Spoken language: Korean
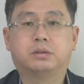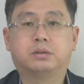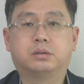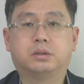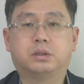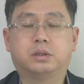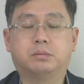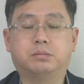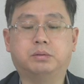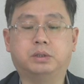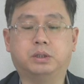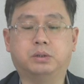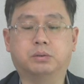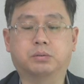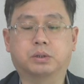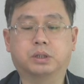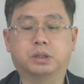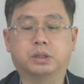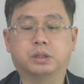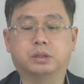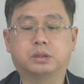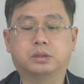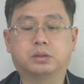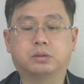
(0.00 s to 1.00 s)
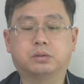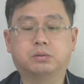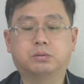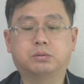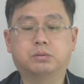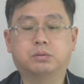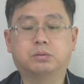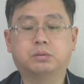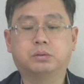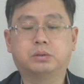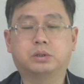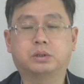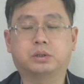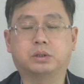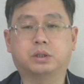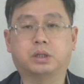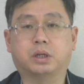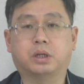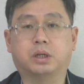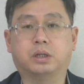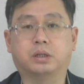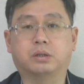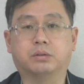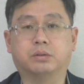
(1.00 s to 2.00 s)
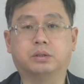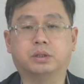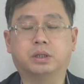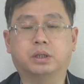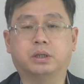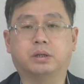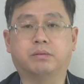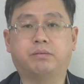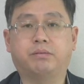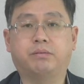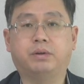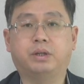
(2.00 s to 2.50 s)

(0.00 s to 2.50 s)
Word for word: 제 비디오가 성공적이다 이런데